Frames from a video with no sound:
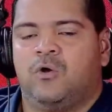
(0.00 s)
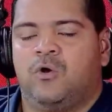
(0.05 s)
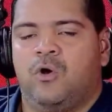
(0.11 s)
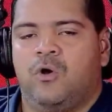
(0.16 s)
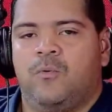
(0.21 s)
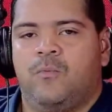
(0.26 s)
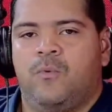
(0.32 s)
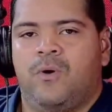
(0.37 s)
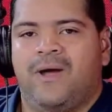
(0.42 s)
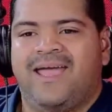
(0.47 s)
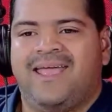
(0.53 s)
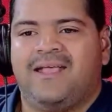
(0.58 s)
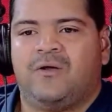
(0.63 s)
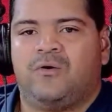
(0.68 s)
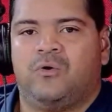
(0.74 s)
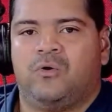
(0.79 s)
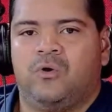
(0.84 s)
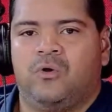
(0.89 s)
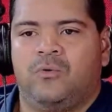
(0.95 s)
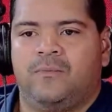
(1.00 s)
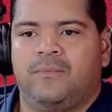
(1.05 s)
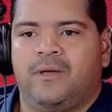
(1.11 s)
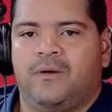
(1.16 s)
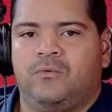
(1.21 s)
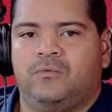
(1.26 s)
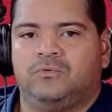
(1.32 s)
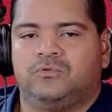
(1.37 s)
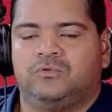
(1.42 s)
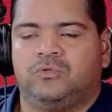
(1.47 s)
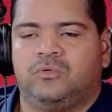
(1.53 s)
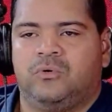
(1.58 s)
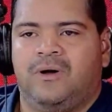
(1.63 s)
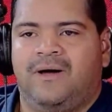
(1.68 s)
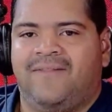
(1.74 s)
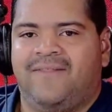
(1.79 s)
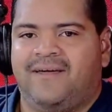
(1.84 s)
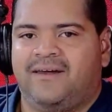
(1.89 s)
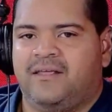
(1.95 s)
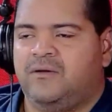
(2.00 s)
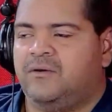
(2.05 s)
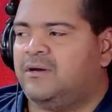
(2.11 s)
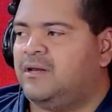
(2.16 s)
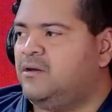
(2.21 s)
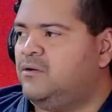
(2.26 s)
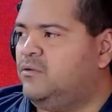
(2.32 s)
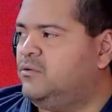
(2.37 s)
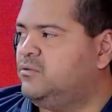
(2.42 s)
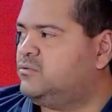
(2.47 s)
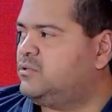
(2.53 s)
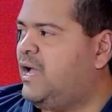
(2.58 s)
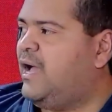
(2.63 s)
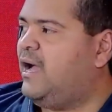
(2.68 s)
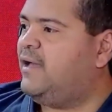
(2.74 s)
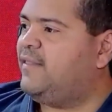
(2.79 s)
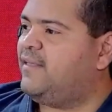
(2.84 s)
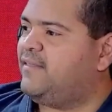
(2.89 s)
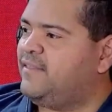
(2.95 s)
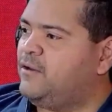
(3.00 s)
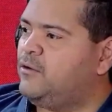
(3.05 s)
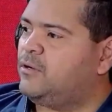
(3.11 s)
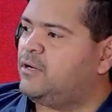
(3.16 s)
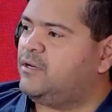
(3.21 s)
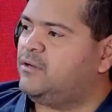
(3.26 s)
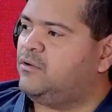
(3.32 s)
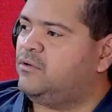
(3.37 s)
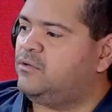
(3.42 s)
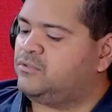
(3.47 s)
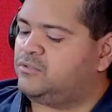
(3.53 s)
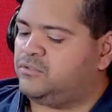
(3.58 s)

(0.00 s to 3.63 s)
como en Colombia junto a Darío Reynoso, a Danilo Reynoso.